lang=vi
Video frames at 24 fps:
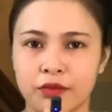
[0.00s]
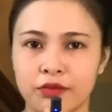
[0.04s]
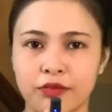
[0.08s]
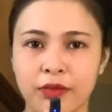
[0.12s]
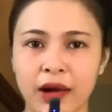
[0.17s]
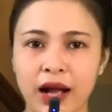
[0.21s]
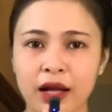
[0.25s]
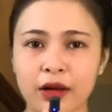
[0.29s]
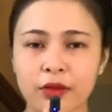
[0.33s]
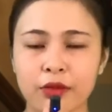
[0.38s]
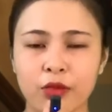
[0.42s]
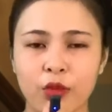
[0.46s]

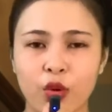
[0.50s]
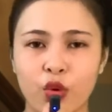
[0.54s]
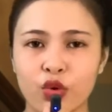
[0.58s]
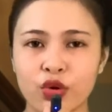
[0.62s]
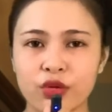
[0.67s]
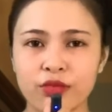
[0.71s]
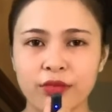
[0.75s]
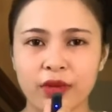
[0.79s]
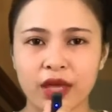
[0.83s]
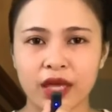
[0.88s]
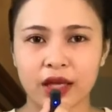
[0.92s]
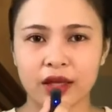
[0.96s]
mắt
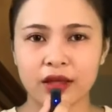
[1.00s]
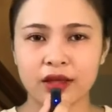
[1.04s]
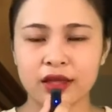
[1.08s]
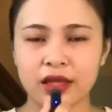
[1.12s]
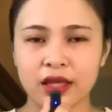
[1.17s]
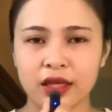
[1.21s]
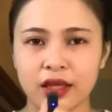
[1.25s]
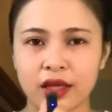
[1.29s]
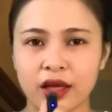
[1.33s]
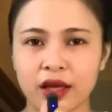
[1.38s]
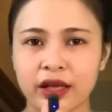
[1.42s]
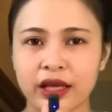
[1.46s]
mũi miệng
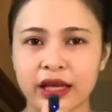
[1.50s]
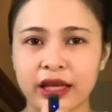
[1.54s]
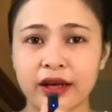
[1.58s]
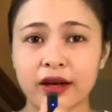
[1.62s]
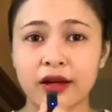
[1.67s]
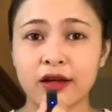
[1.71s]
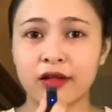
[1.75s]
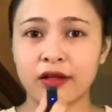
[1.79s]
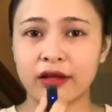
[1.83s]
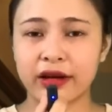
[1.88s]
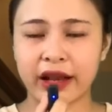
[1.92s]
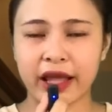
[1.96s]
gì á, cái
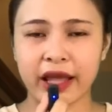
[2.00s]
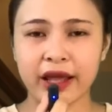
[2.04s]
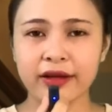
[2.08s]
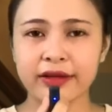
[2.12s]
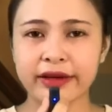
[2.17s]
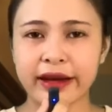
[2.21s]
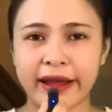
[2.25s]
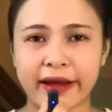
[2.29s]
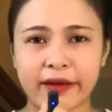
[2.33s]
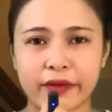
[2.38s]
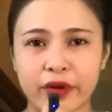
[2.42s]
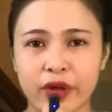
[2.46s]
đường
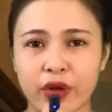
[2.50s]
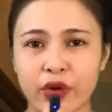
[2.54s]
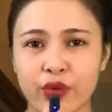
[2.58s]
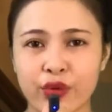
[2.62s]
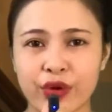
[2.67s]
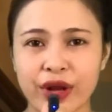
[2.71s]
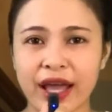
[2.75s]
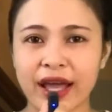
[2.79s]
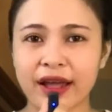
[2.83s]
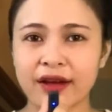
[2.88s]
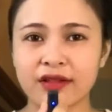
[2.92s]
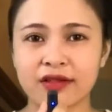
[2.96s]
nét nào
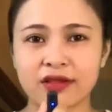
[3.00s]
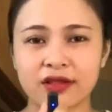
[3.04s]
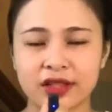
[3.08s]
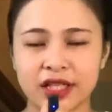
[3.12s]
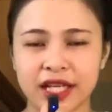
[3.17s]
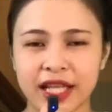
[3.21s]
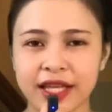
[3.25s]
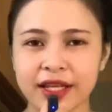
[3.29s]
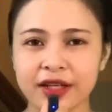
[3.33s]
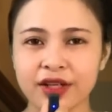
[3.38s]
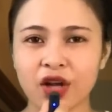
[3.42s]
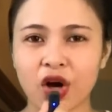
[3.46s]
đều ra
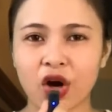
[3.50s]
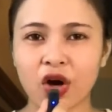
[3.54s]
đường nét